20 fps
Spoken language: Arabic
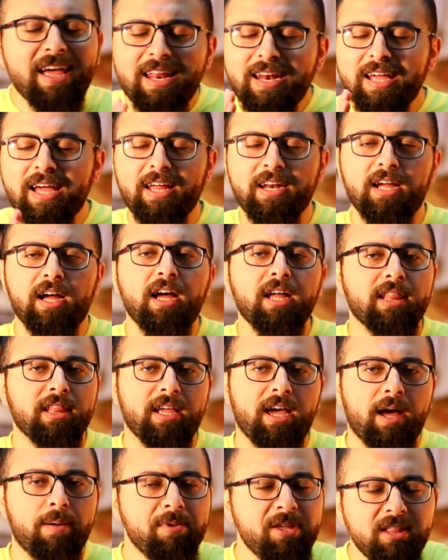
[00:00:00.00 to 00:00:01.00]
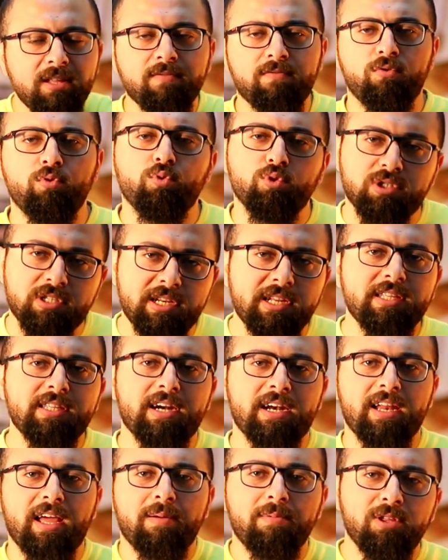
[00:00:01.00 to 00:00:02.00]
يعني عاطلة عبيد فلوس
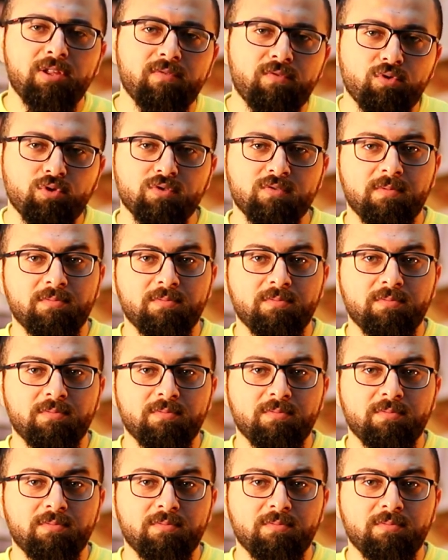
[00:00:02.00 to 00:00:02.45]
لترالي عبيد فلوس